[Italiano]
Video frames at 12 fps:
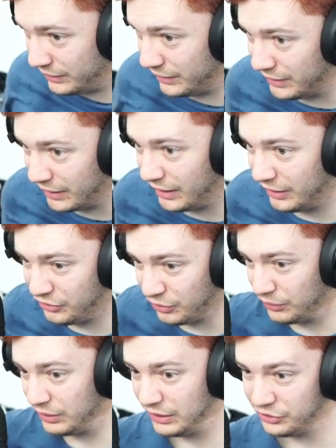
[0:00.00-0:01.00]
il ghiaccio
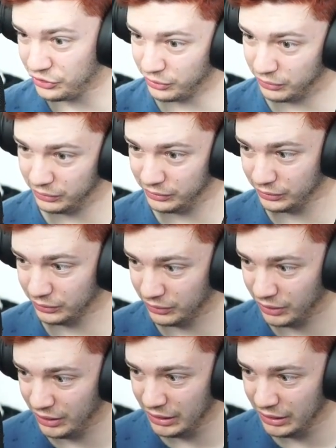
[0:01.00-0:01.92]
si è sciolto